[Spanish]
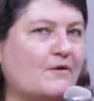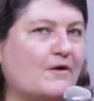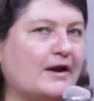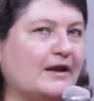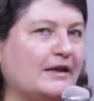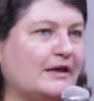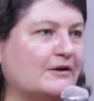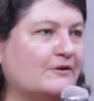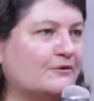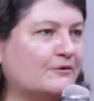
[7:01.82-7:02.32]

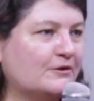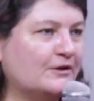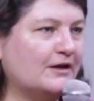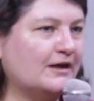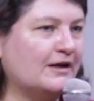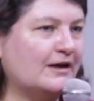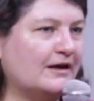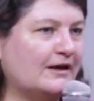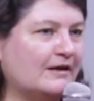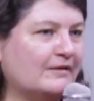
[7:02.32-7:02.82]
abanico
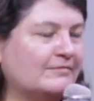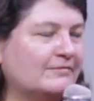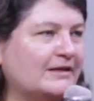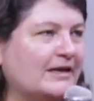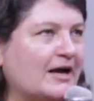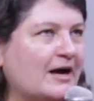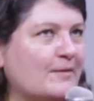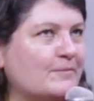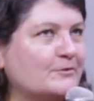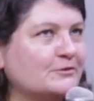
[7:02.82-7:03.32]
de,
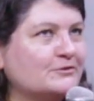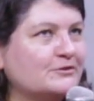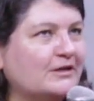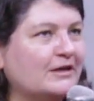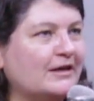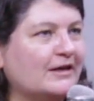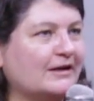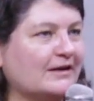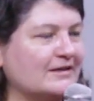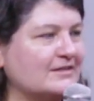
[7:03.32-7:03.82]
digamos,
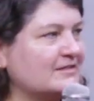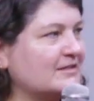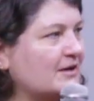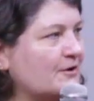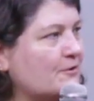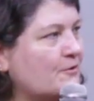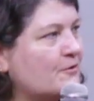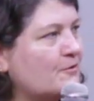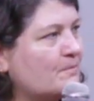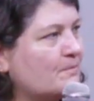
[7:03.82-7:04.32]
de
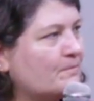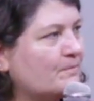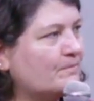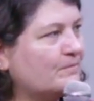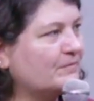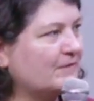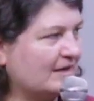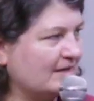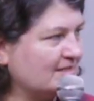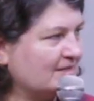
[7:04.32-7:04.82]
rastreo
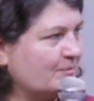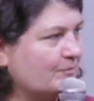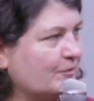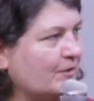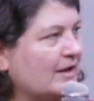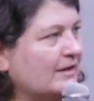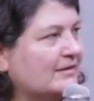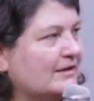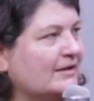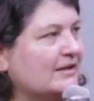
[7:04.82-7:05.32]
que se
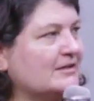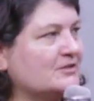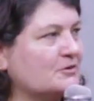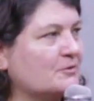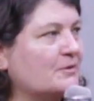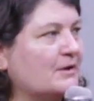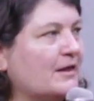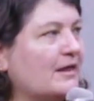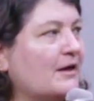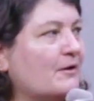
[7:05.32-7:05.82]
pueda tener
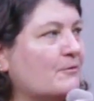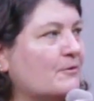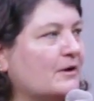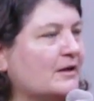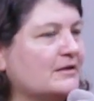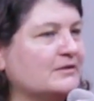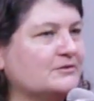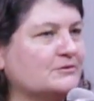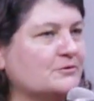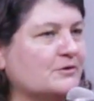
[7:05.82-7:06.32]
sobre
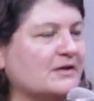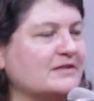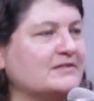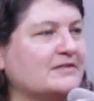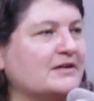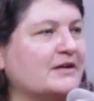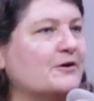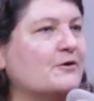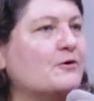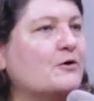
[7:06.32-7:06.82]
Débora, su
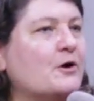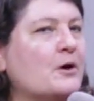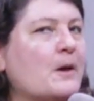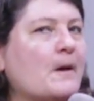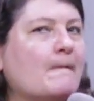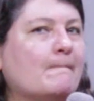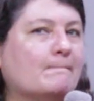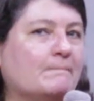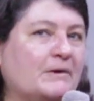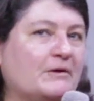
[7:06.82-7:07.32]
rastreo
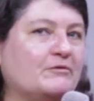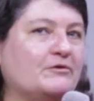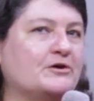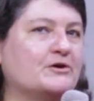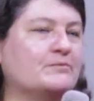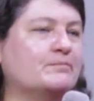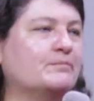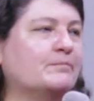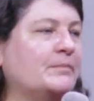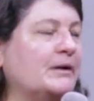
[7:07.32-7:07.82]

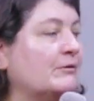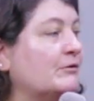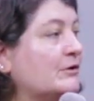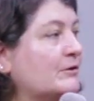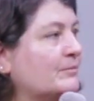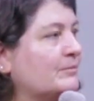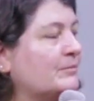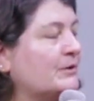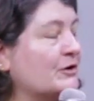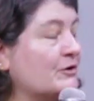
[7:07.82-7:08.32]

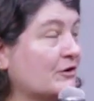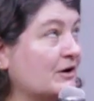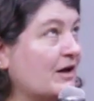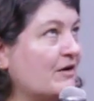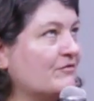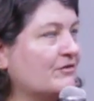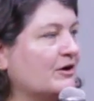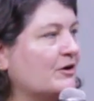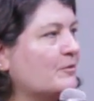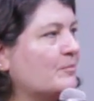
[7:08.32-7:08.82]

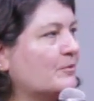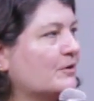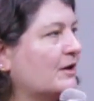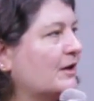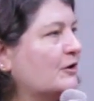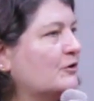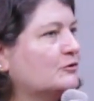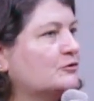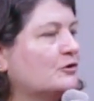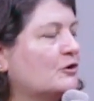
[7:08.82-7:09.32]
biográfico,
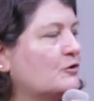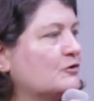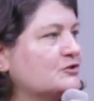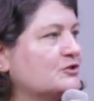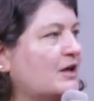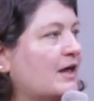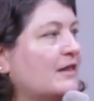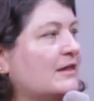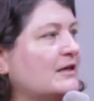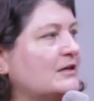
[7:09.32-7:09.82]
porque no todo
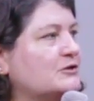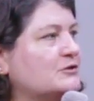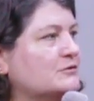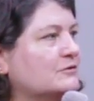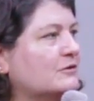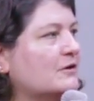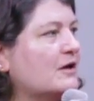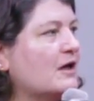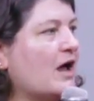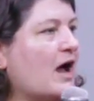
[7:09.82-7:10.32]
se ha
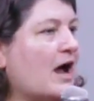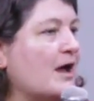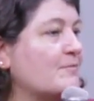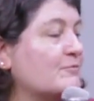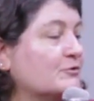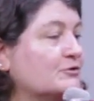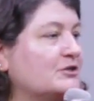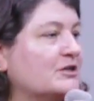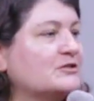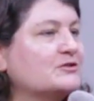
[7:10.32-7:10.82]
dicho. Hay
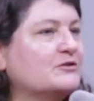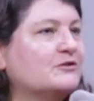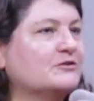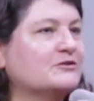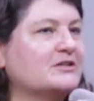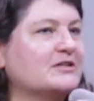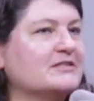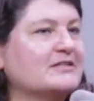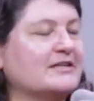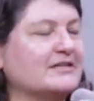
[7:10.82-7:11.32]
muchas
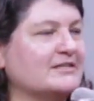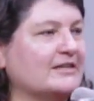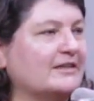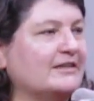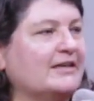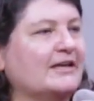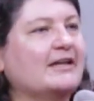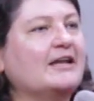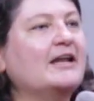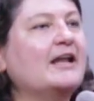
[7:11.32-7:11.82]
cosas que se
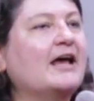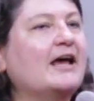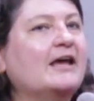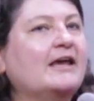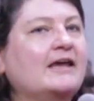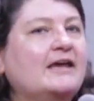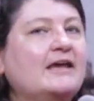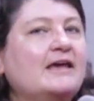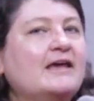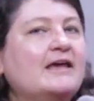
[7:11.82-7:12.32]
tienen
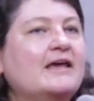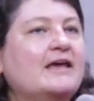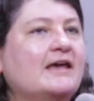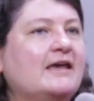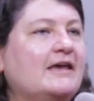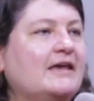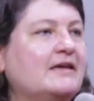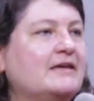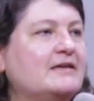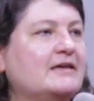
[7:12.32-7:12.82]
ahí
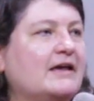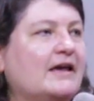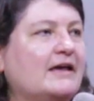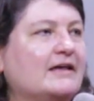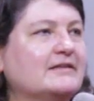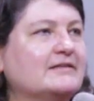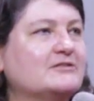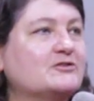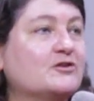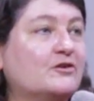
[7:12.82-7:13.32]
y
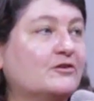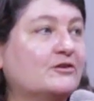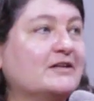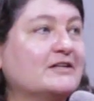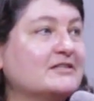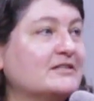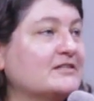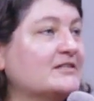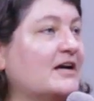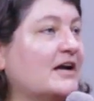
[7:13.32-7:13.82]
son
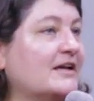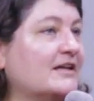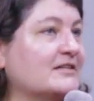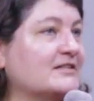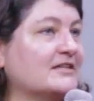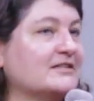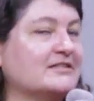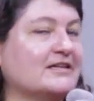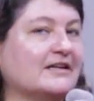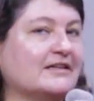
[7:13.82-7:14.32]

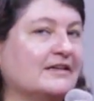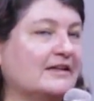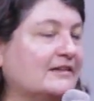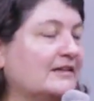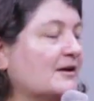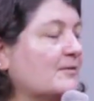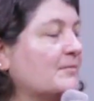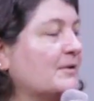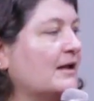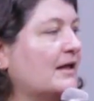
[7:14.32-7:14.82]
necesarias hacer
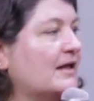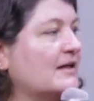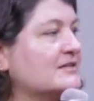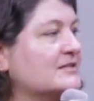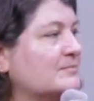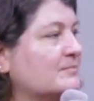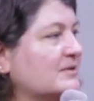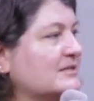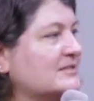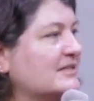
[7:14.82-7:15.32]

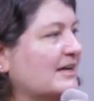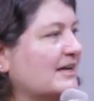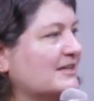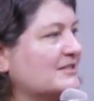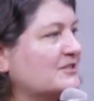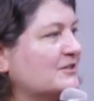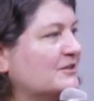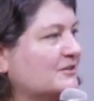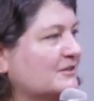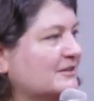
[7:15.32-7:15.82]
determinadas
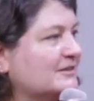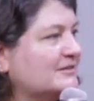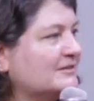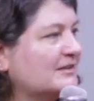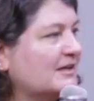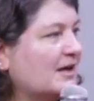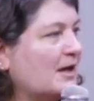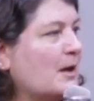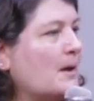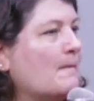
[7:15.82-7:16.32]
investigaciones
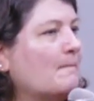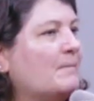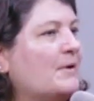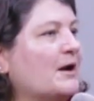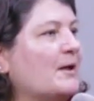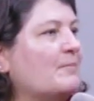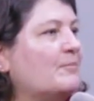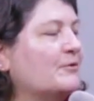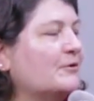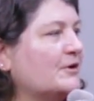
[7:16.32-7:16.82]

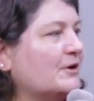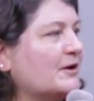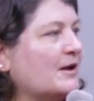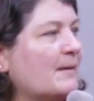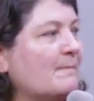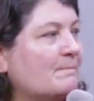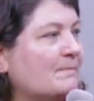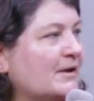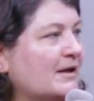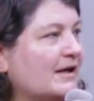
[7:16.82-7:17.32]
para poder
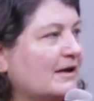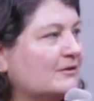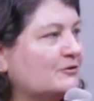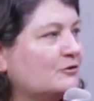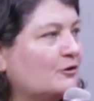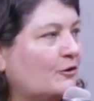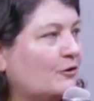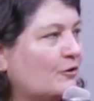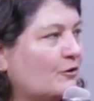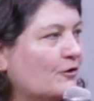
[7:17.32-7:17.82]
ampliar
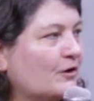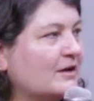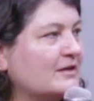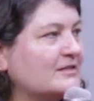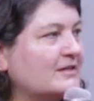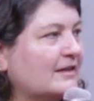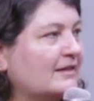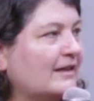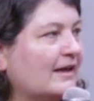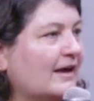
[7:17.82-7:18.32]
todo lo que
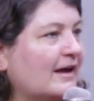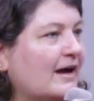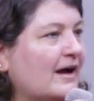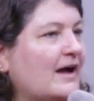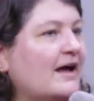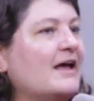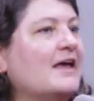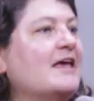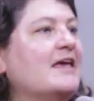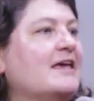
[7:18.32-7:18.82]
se
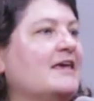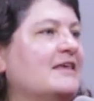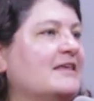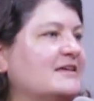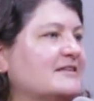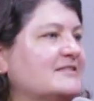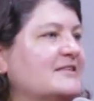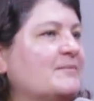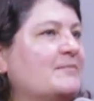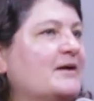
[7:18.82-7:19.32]
tenga y de
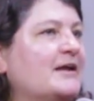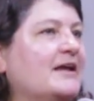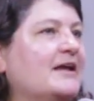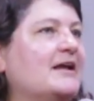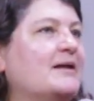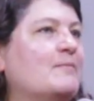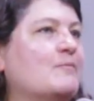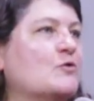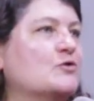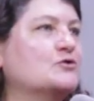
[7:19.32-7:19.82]
esta
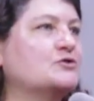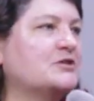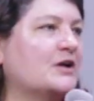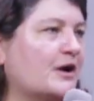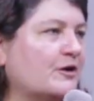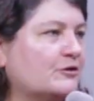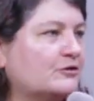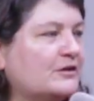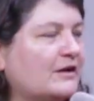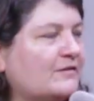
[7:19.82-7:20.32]
manera
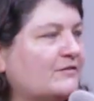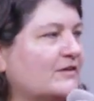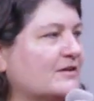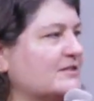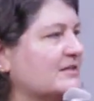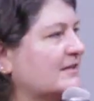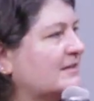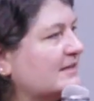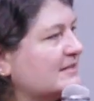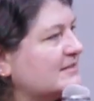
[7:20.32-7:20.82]
mostrar otras
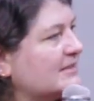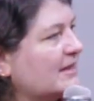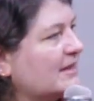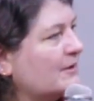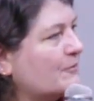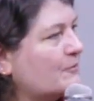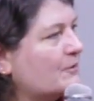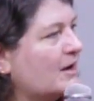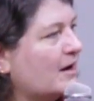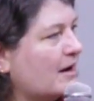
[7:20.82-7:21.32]
facetas de
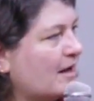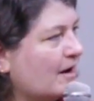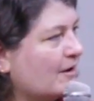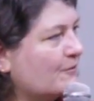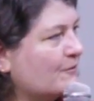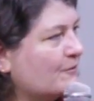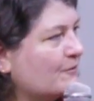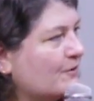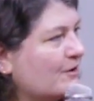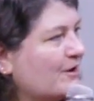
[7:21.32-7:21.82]
Débora
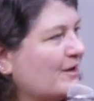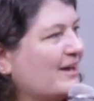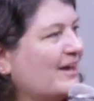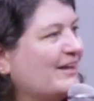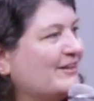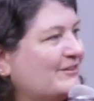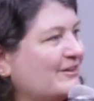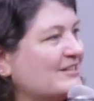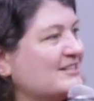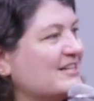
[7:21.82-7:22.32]
Arango.
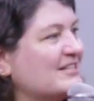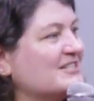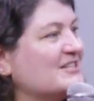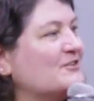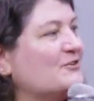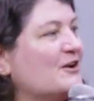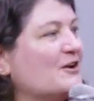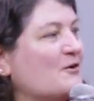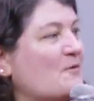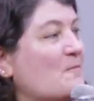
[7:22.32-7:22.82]
Entonces ha
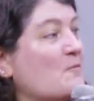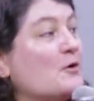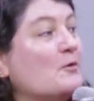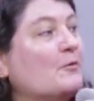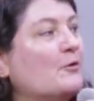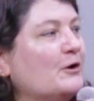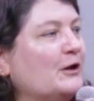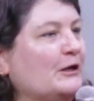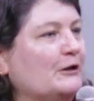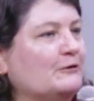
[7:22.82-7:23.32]
sido algo muy
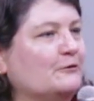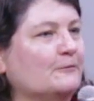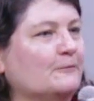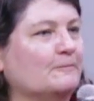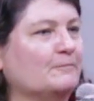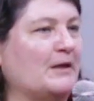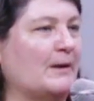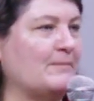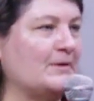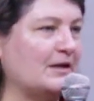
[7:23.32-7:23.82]
bonito.
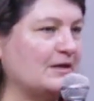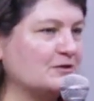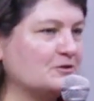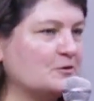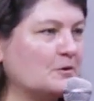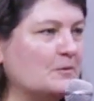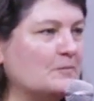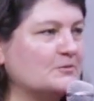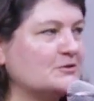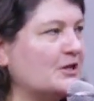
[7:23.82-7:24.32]
También
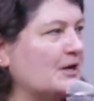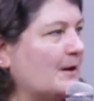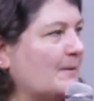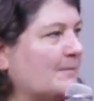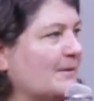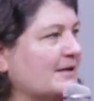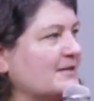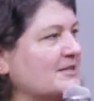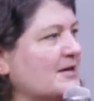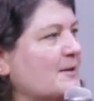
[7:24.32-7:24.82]
estuvimos en la
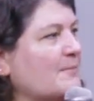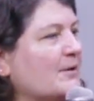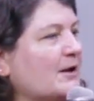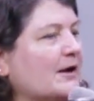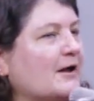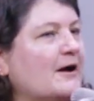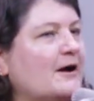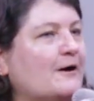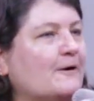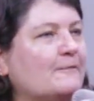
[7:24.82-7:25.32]
plaza de
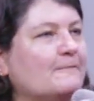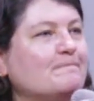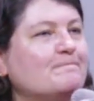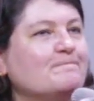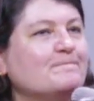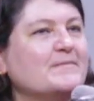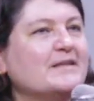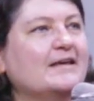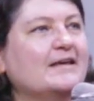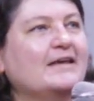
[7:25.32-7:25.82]
mercado
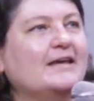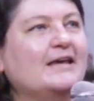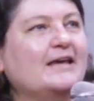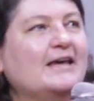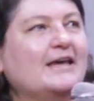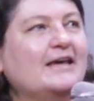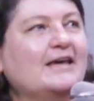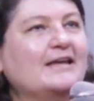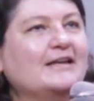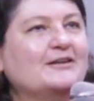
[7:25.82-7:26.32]

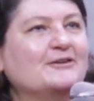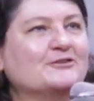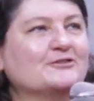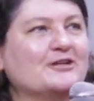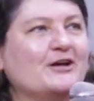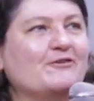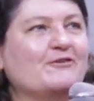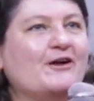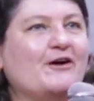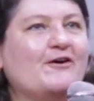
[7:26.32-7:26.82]
y nos
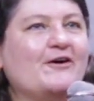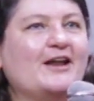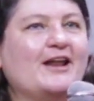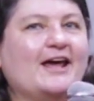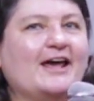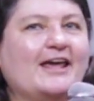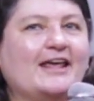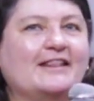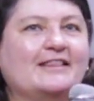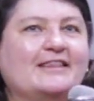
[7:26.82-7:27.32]
hablaba
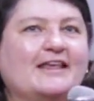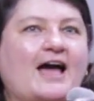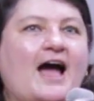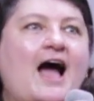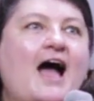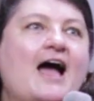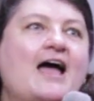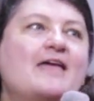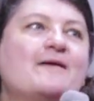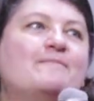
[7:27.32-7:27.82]
la gente,
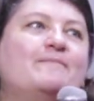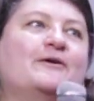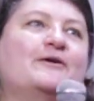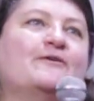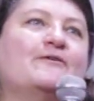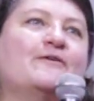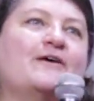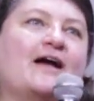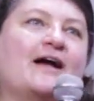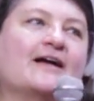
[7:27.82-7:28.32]
ay,
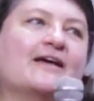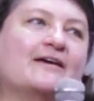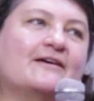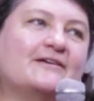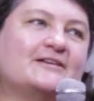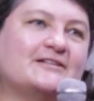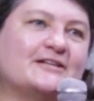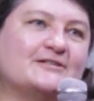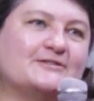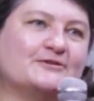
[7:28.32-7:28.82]
pero vea qué
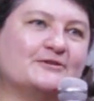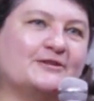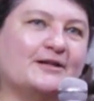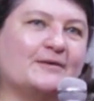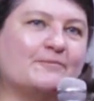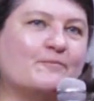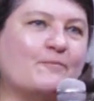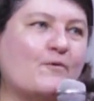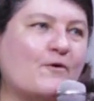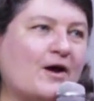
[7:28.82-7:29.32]
es esto
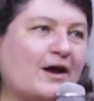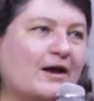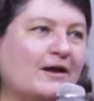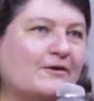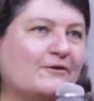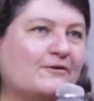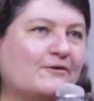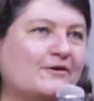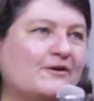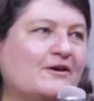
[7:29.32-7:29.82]
tan
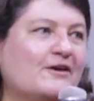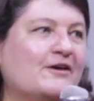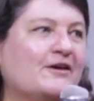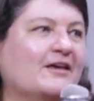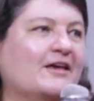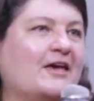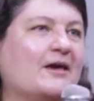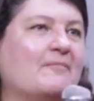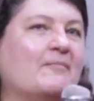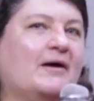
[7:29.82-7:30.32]
bueno,
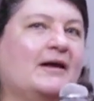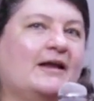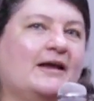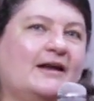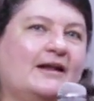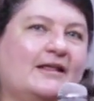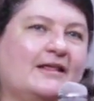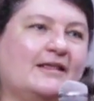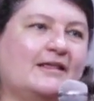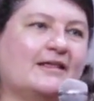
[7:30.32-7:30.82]
qué
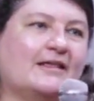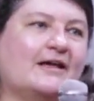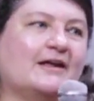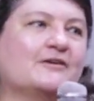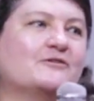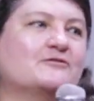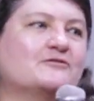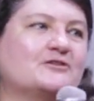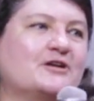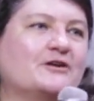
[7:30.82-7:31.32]
manera de
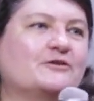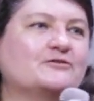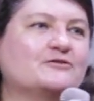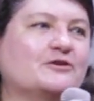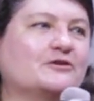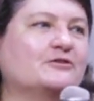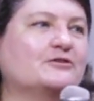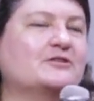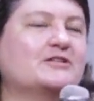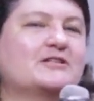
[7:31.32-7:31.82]
darnos a
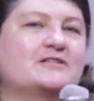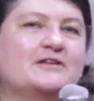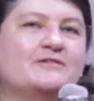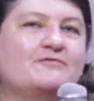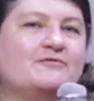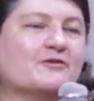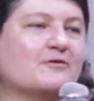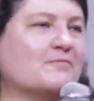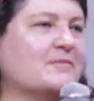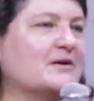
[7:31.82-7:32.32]
nosotros esa
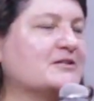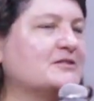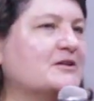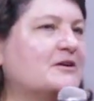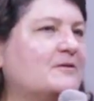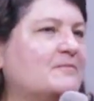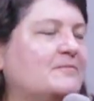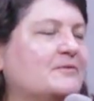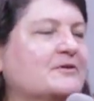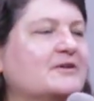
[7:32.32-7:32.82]

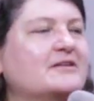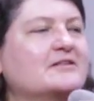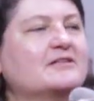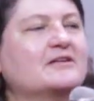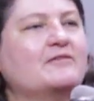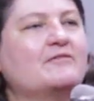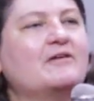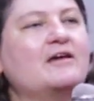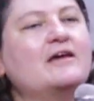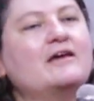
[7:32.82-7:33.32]
información, porque es
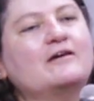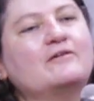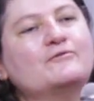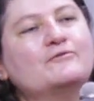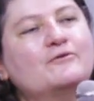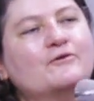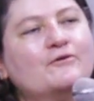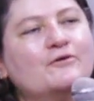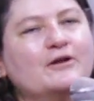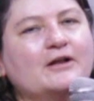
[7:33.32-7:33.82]
que vea,
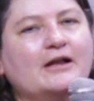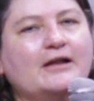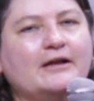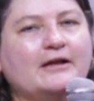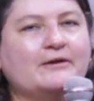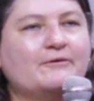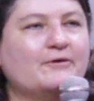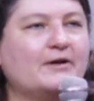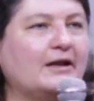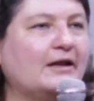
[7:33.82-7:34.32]
uno con el ir
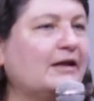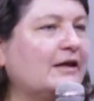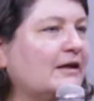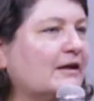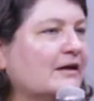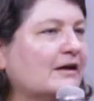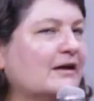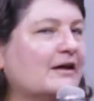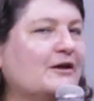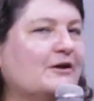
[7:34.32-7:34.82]
y
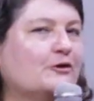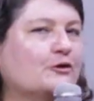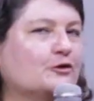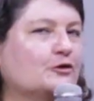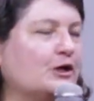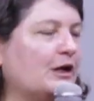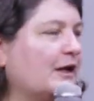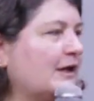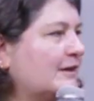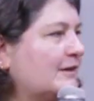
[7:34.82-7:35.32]
venir no
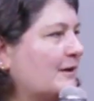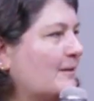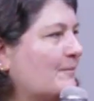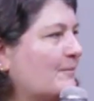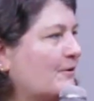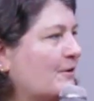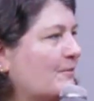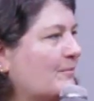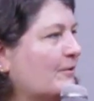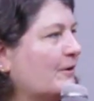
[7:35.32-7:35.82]
tiene
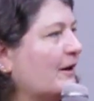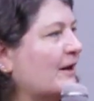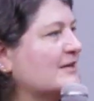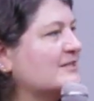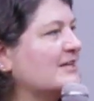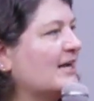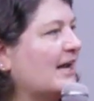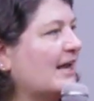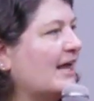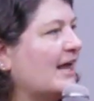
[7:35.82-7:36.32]
tiempo de
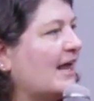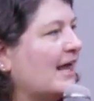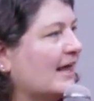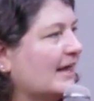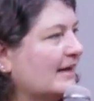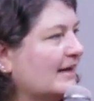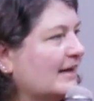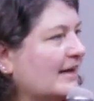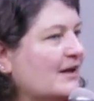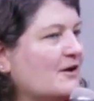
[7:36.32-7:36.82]
ponerse a
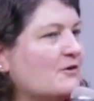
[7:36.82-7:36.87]
leer,